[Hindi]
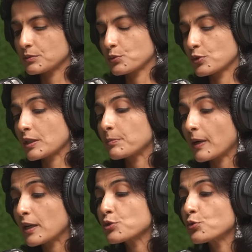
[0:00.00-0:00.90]
उसके
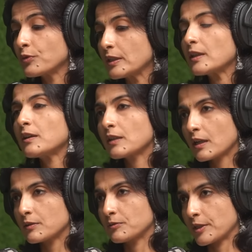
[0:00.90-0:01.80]
बाद जो विरह का
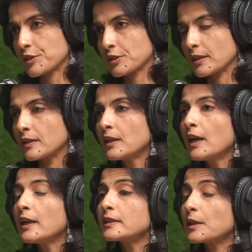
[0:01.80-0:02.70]
वर्ष था
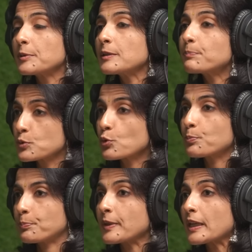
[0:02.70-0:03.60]
तभी जो
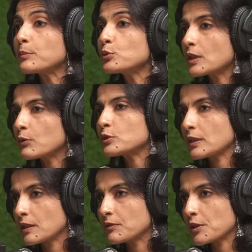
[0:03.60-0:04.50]
प्रेम उनका वो
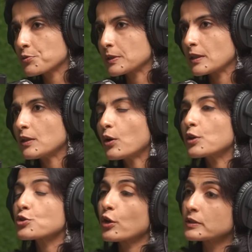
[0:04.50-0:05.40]
तेरह वर्ष में था और
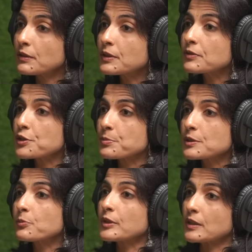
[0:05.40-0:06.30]
चौदहवें वर्ष में
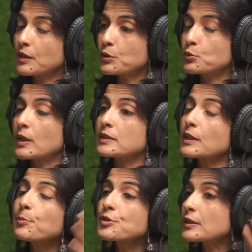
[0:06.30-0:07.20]
जब विरह हुआ
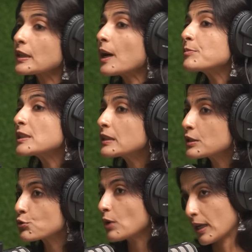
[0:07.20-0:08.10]
तब श्री राम जी की
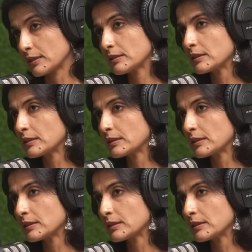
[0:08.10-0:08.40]
जो हालत